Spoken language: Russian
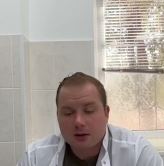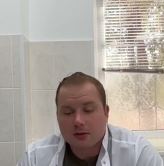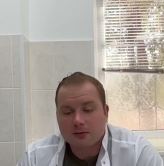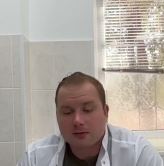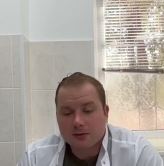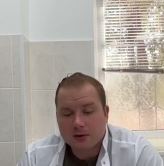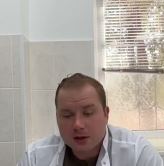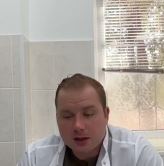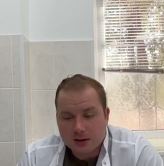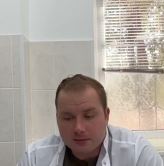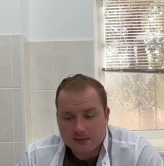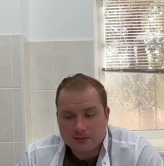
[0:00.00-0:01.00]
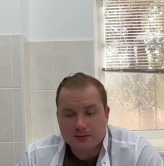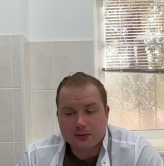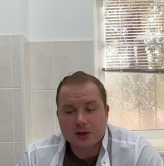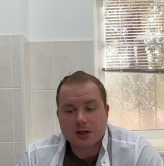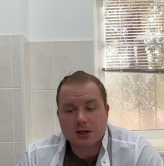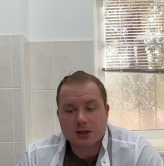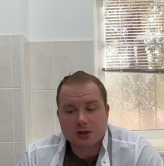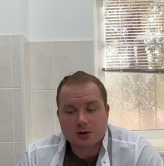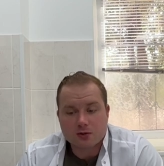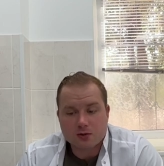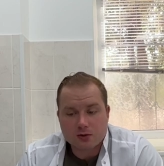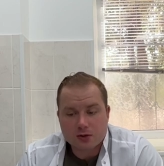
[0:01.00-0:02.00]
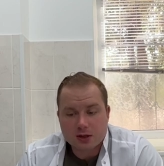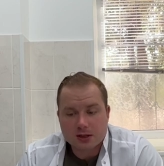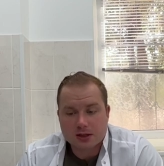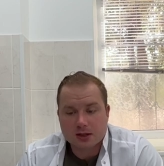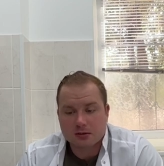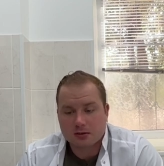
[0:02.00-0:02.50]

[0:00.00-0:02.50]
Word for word: вы не рискуете